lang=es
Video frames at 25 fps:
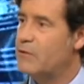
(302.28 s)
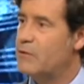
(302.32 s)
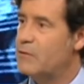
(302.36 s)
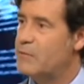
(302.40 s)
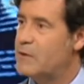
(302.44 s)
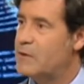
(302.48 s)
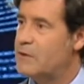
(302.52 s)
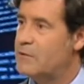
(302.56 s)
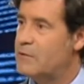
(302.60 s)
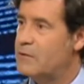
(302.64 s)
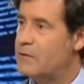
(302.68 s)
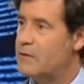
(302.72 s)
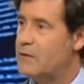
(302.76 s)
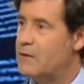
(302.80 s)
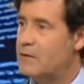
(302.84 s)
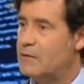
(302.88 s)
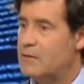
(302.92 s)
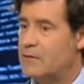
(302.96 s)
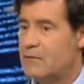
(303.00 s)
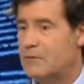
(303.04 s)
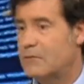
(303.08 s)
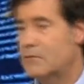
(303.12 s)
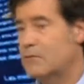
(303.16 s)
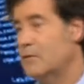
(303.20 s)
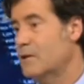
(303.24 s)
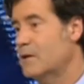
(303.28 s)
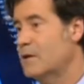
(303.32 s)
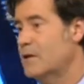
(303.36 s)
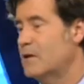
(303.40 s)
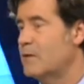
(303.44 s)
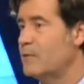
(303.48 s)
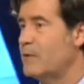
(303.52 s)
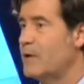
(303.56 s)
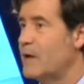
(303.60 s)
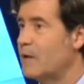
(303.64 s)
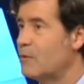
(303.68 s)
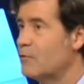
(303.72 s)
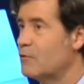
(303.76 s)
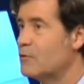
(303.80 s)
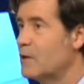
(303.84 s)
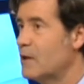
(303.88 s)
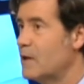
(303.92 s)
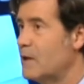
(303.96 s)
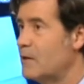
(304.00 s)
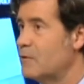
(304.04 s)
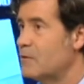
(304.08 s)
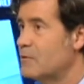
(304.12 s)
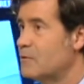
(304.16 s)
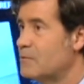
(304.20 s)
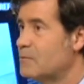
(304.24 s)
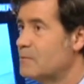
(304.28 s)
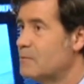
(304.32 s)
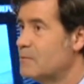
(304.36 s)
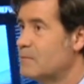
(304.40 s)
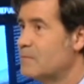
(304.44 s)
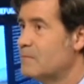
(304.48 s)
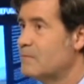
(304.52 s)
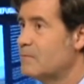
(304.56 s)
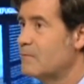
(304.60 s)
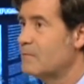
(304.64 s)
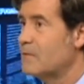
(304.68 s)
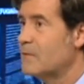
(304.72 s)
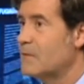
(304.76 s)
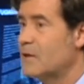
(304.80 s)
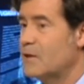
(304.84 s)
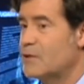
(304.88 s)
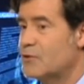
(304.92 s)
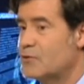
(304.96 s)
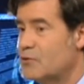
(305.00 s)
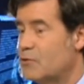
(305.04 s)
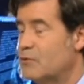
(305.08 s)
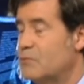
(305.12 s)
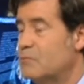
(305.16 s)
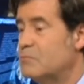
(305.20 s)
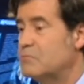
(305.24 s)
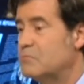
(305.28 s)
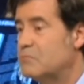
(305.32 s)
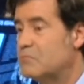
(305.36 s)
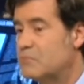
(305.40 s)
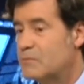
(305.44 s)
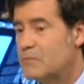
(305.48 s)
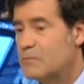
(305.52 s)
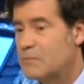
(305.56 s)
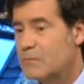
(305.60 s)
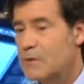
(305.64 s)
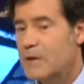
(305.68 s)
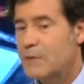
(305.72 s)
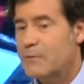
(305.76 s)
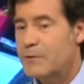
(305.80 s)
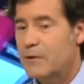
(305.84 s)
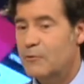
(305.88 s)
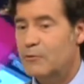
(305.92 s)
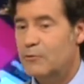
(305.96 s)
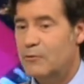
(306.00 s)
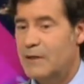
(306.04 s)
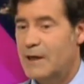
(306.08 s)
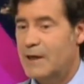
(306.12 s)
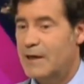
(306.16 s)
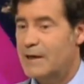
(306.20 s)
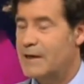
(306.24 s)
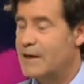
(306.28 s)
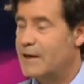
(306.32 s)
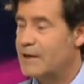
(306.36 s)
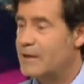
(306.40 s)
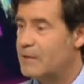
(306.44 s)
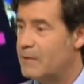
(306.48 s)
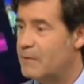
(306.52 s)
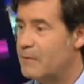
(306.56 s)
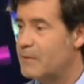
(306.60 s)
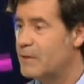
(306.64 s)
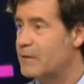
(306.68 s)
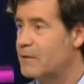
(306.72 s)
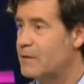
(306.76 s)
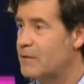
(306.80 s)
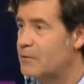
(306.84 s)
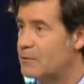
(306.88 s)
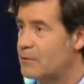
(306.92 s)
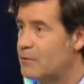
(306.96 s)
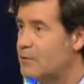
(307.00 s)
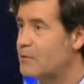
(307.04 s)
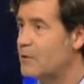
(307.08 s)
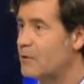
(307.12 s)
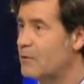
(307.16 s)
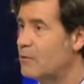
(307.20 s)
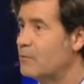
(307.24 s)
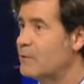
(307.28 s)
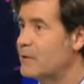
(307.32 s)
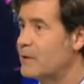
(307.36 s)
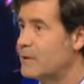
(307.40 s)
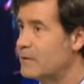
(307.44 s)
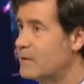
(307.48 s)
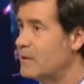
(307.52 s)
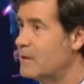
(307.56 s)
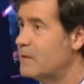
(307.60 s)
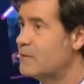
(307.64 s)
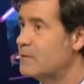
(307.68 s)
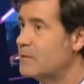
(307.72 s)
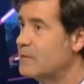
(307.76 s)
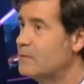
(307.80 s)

inversores o tener que bajar los salarios. Y eso repercutirá negativamente en nuestro estado del bienestar.